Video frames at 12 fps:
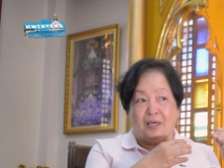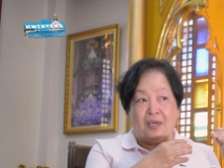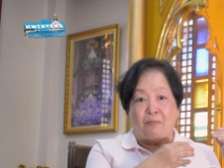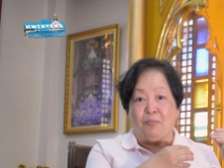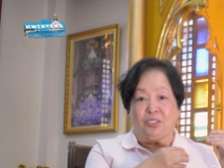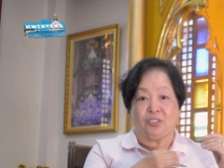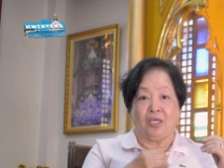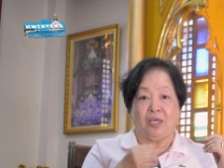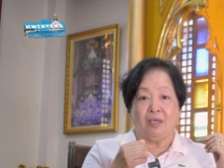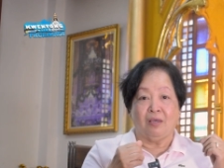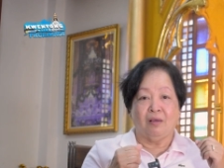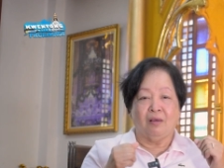
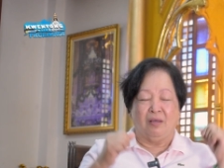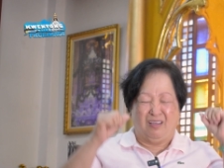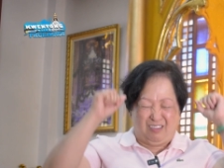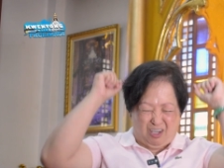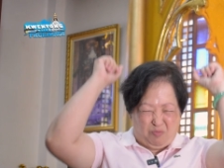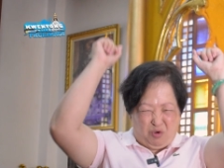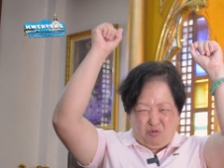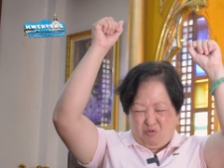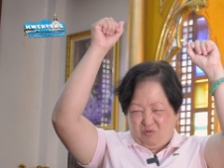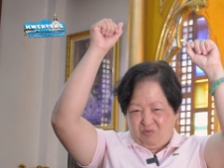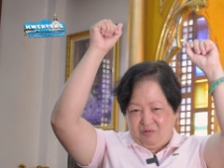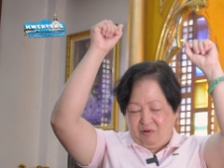embassy, sabi
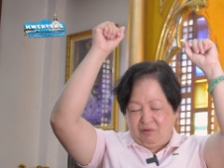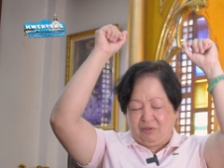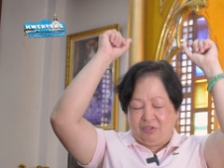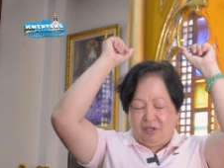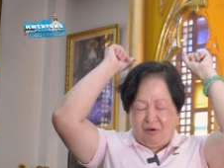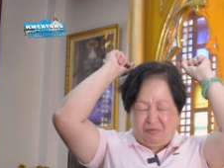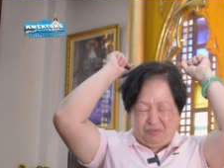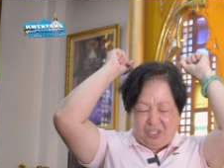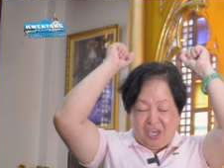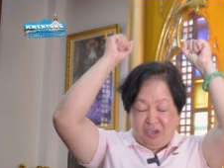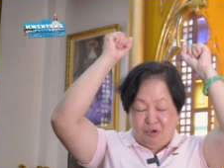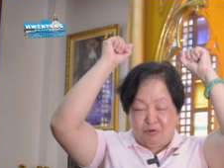ko, oh,
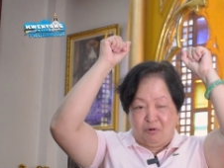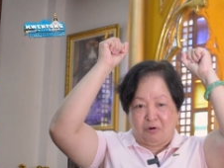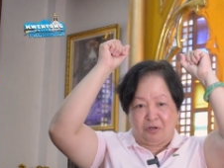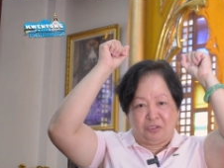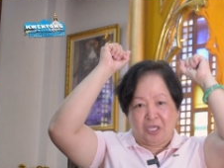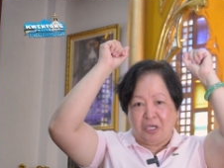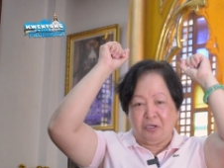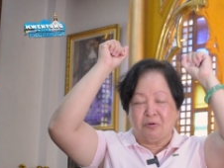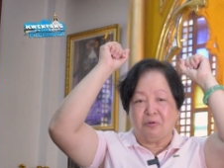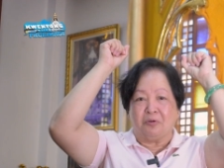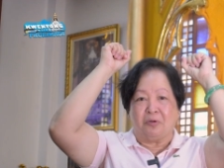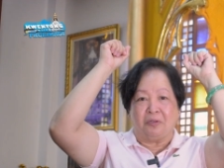thank you Lord, thank
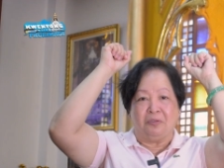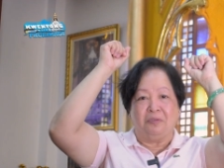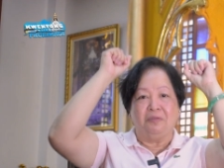you Lord.